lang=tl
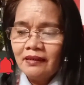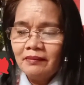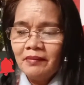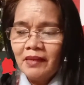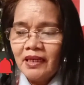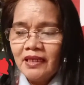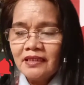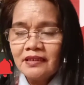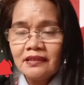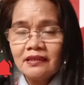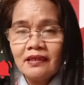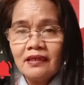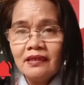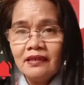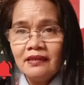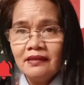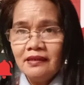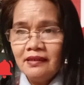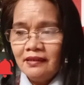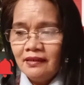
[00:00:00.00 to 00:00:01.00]
maestra
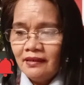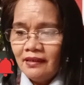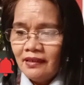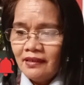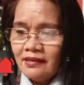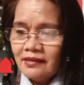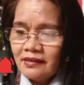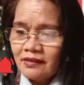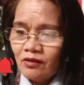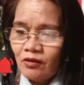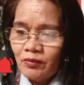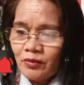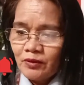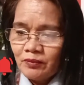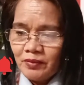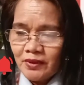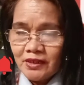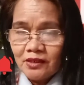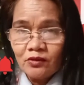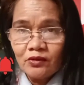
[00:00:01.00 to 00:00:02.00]
in English o
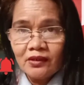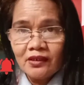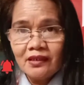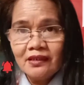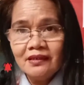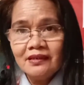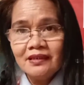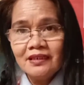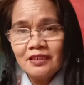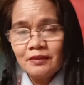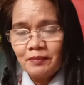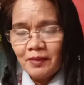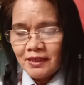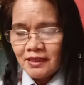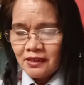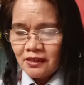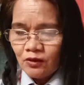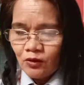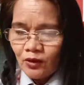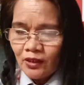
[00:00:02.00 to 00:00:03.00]
profesora in
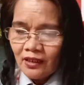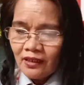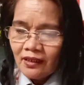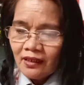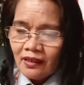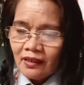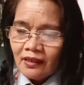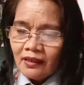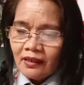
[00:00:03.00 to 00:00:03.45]
Espanyol.